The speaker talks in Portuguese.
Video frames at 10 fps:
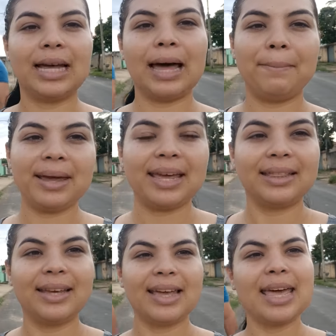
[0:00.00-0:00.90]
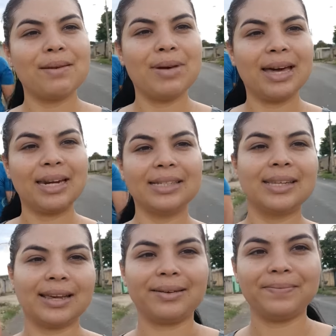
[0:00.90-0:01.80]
A meta é emagrecer.